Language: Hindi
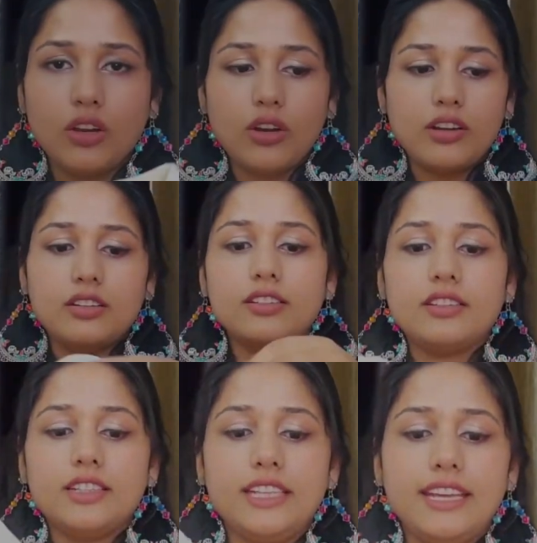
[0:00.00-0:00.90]
और
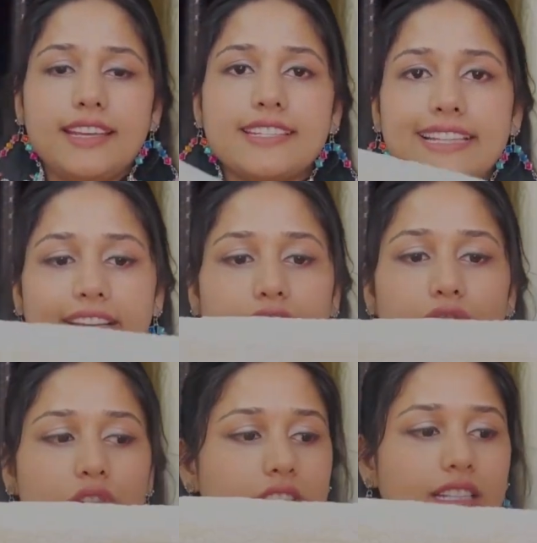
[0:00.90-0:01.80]
ये स्लीव
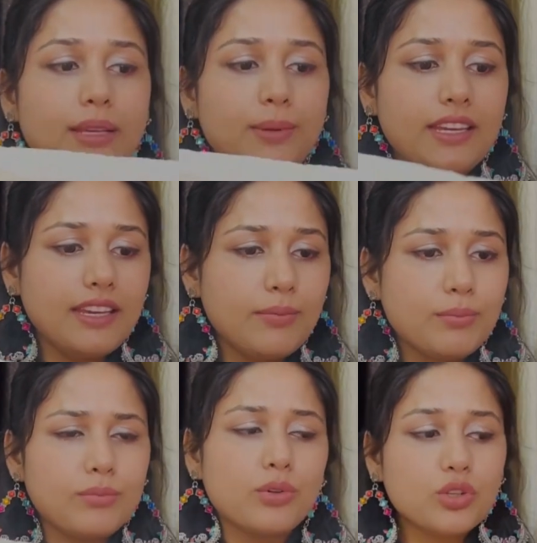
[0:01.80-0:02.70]
फुल स्लीव है
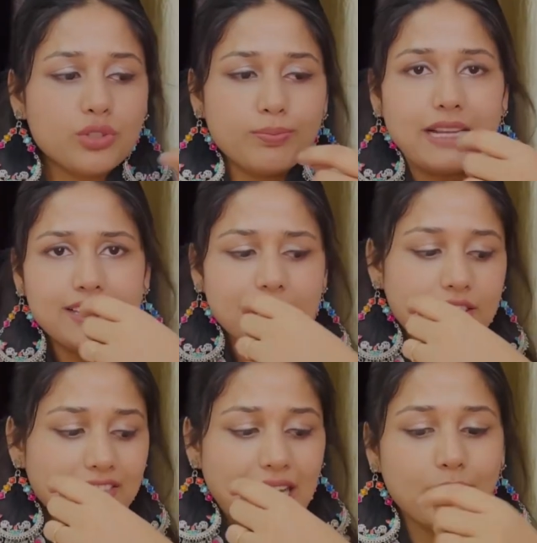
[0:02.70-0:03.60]
कुछ बेल
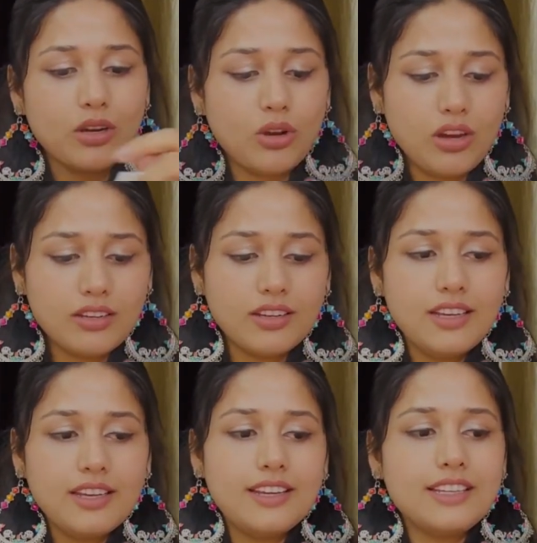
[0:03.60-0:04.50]
स्लीव टाइप का लॉन्ग
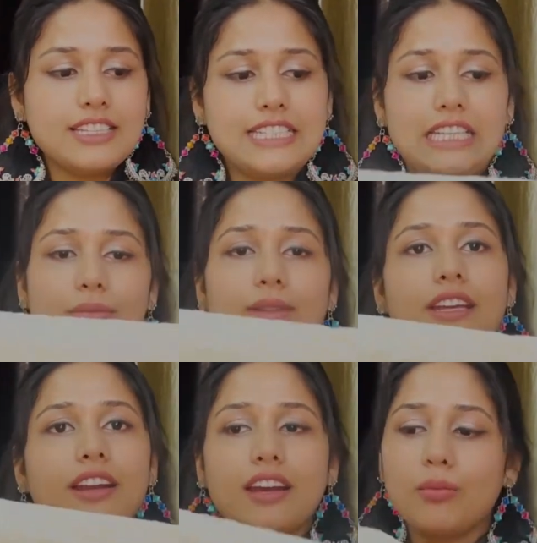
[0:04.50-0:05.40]
स्लीव दे
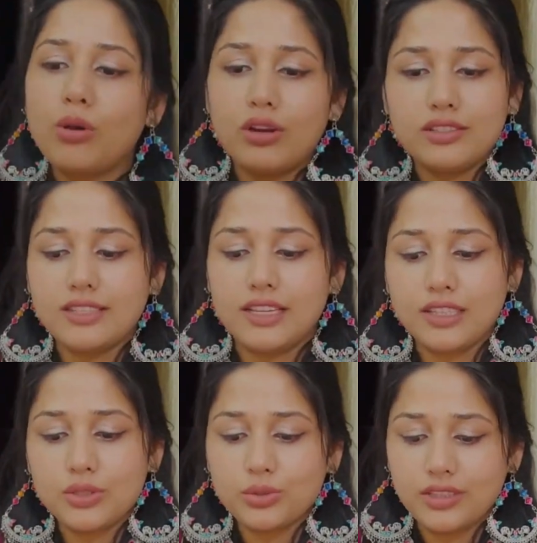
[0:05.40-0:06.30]
रखा बहुत
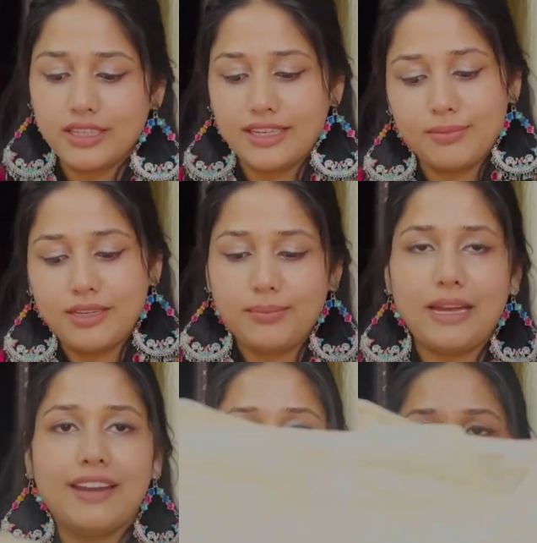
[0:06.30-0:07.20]
ज़्यादा सुंदर है मैंने
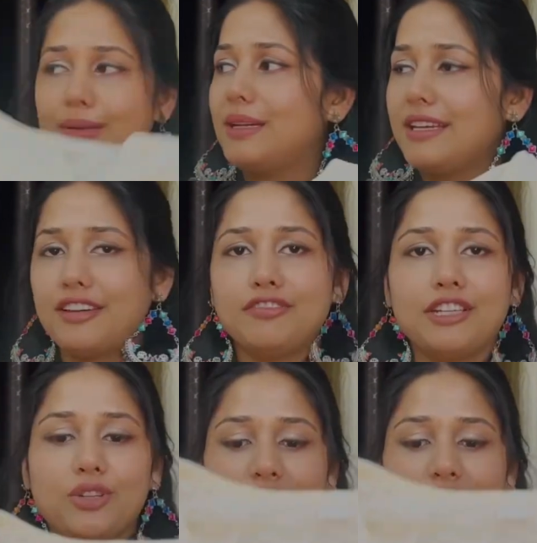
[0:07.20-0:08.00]
पहन रखा था तो मैं यह वीडियो